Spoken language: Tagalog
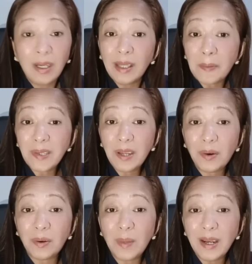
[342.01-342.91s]
Tapos
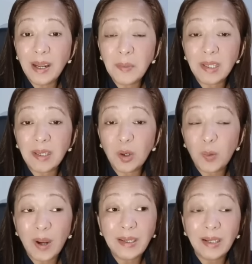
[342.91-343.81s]
ngayon, magla-live ka sa,
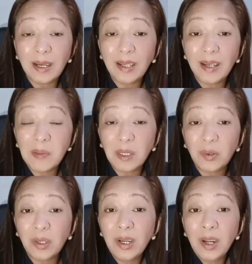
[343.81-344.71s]
gumawa ka channel, nagla-live ka doon,
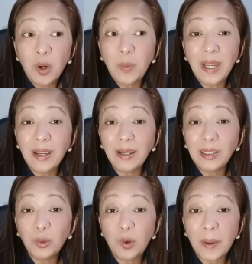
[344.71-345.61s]
humihingi ka ng
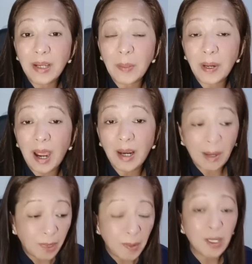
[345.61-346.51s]
tulong para sa pag-aaral
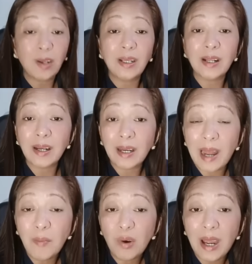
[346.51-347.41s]
mo, tapos ngayon,
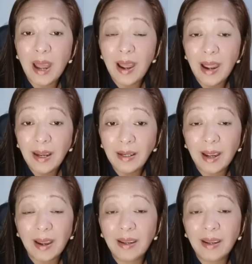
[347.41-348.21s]
reklamo ka, aangal ka.